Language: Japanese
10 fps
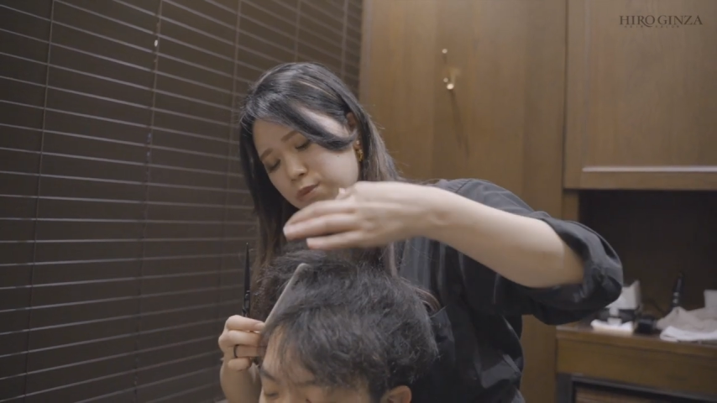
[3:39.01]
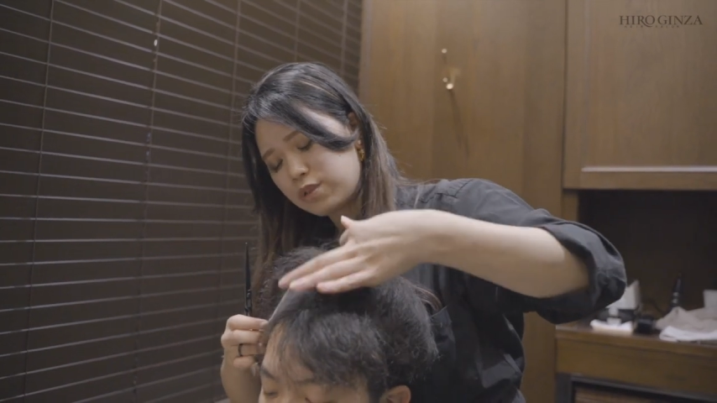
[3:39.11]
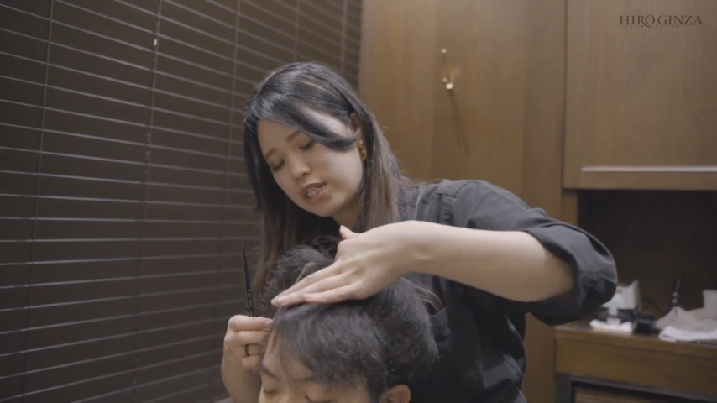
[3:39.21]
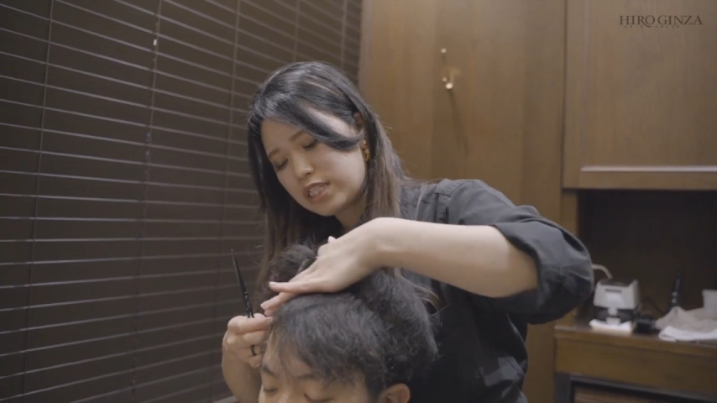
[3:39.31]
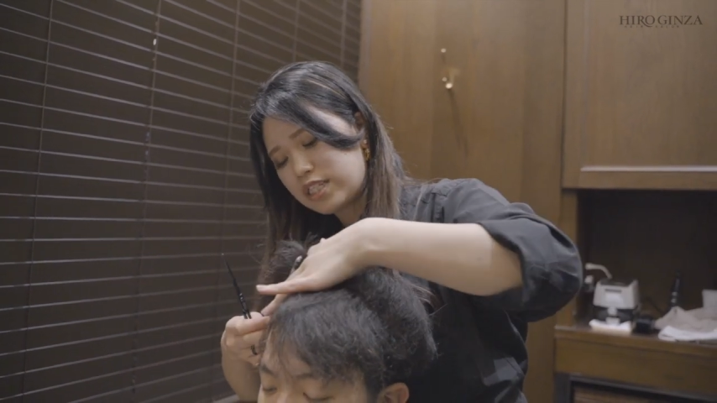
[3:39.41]
も
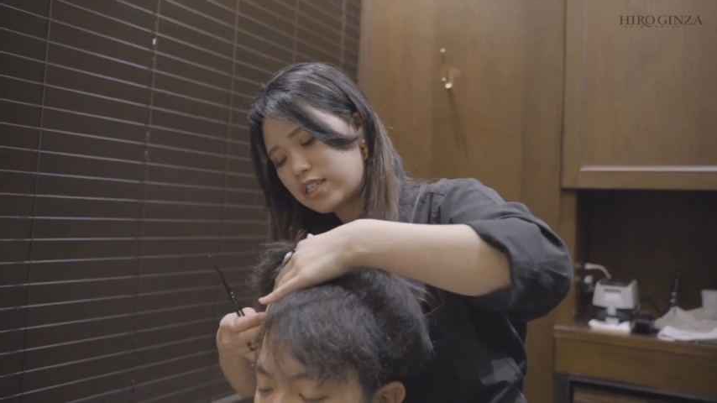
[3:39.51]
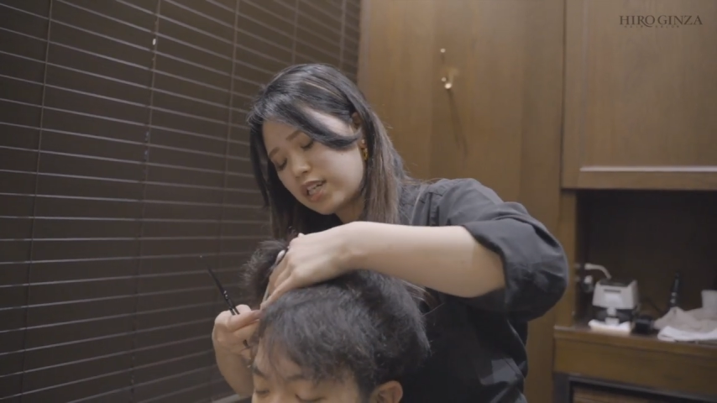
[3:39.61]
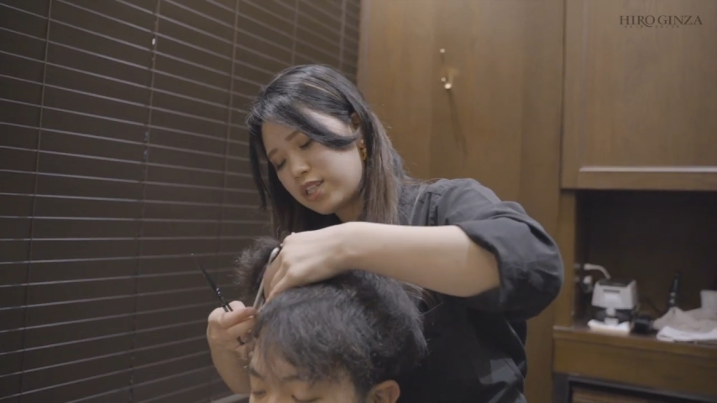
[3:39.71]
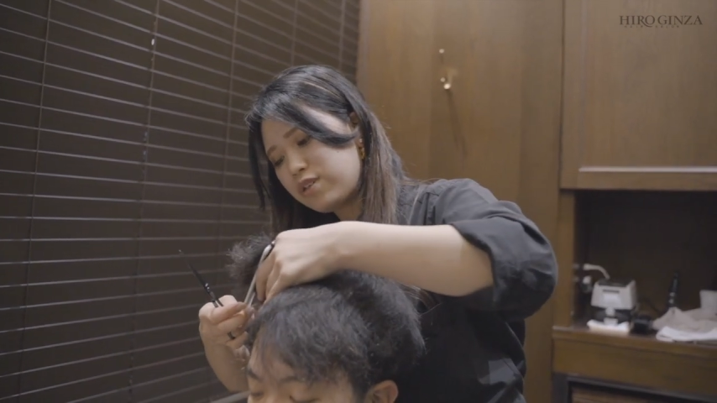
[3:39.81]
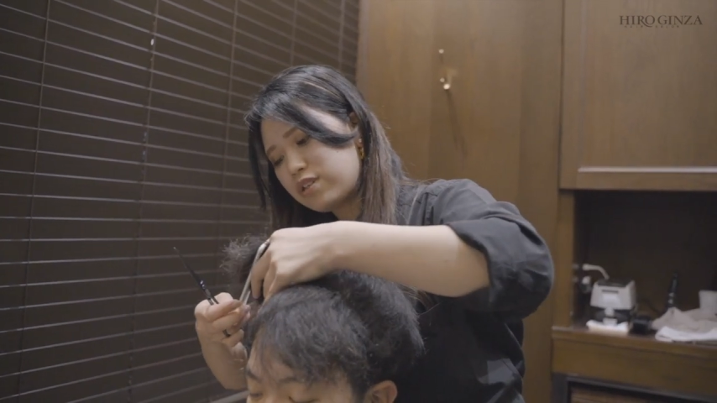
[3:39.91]
嬉しいです
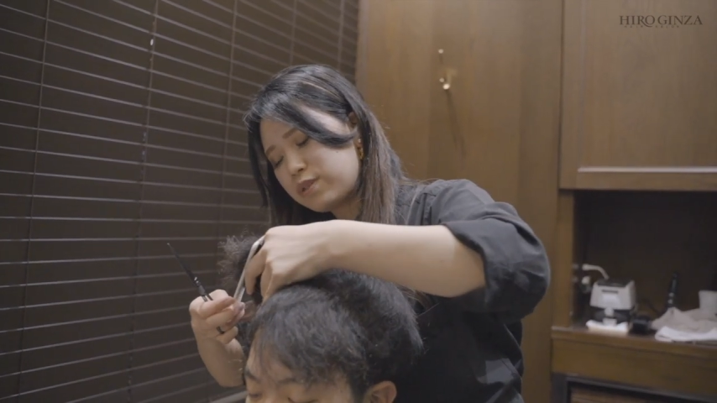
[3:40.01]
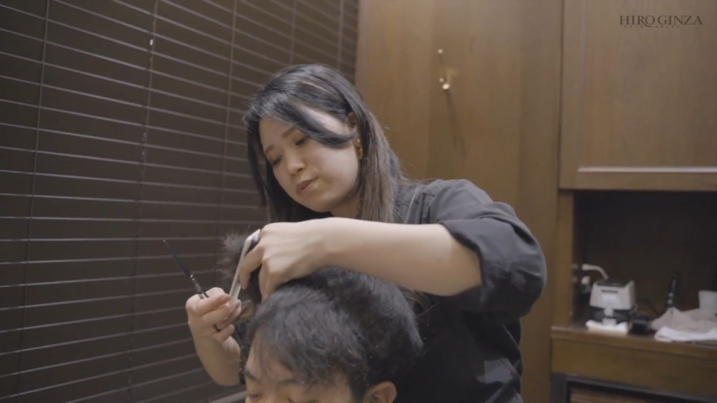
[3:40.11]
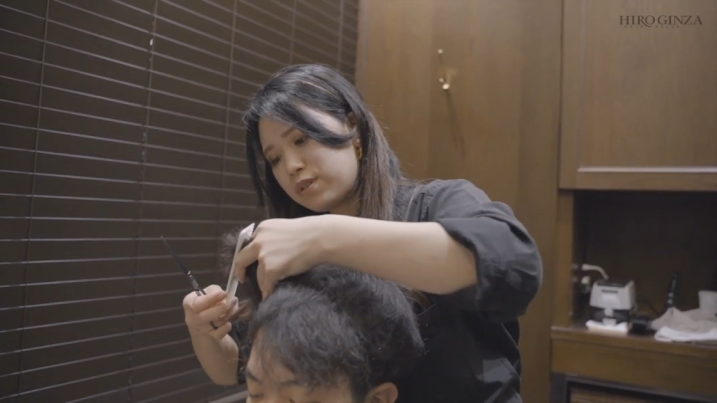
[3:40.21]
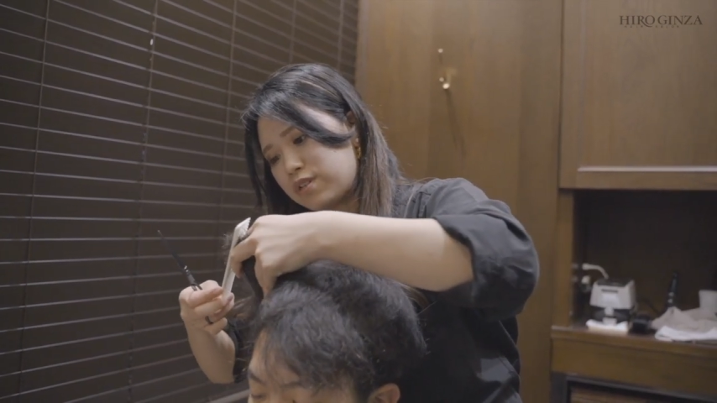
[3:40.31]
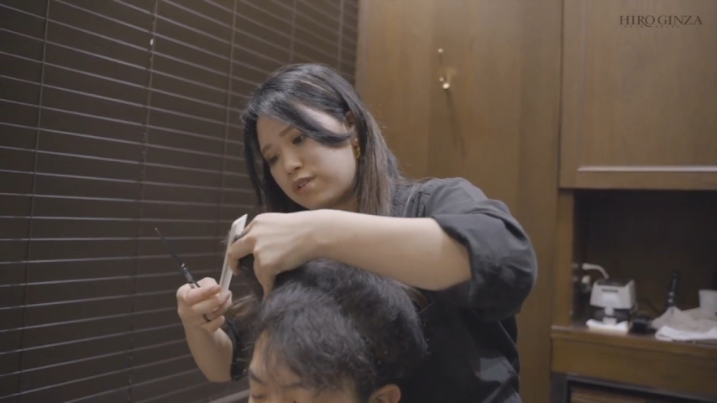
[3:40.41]
けど自
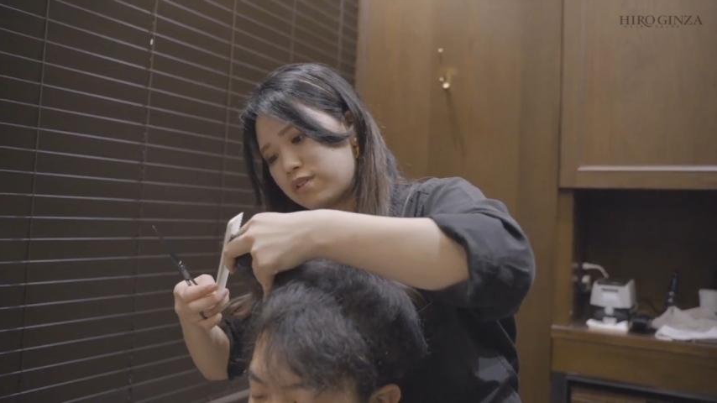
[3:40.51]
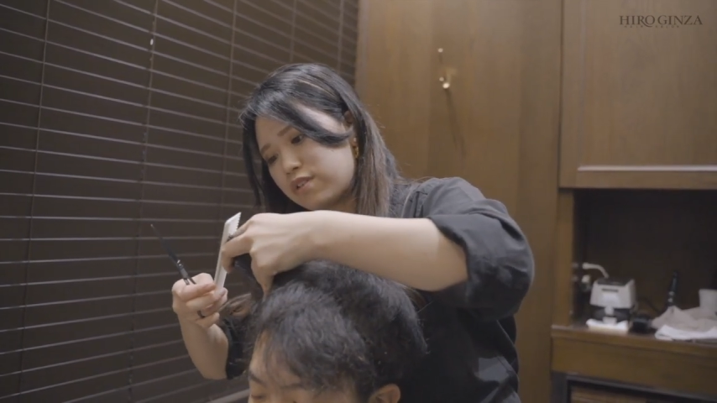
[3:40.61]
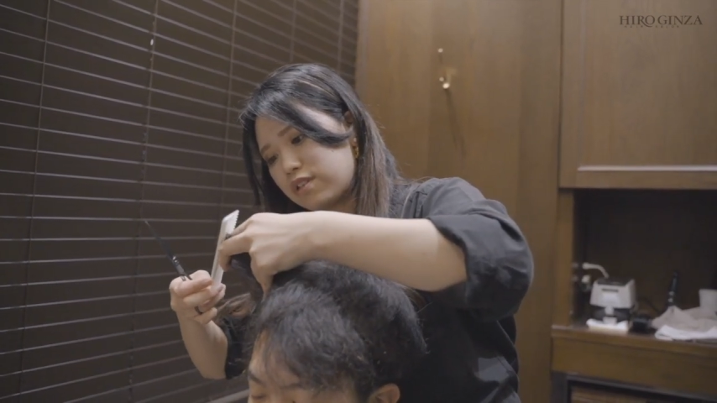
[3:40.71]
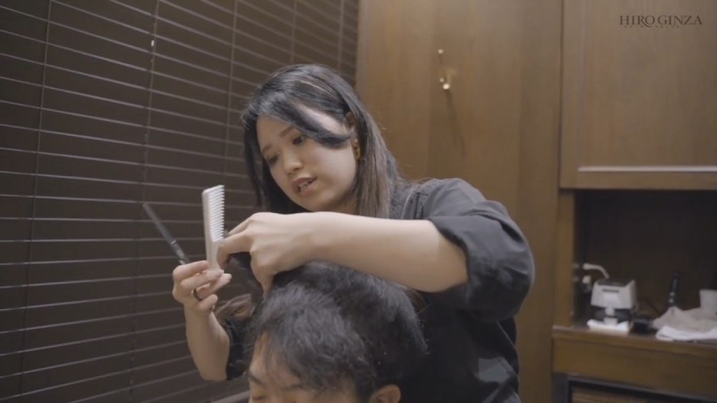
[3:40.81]
分の